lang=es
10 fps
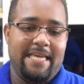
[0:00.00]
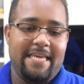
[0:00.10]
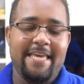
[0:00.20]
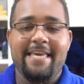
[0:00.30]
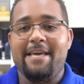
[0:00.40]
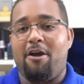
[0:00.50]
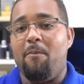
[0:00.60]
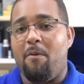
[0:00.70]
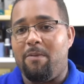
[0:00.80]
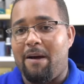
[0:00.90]
Y
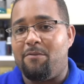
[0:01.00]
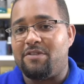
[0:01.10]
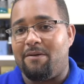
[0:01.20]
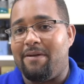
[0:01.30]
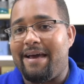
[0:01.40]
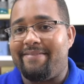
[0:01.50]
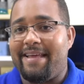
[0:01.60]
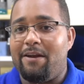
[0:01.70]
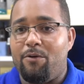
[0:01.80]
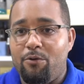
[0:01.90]
como vamos a hablar
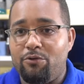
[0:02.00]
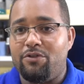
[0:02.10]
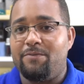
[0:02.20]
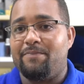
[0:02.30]
del oud,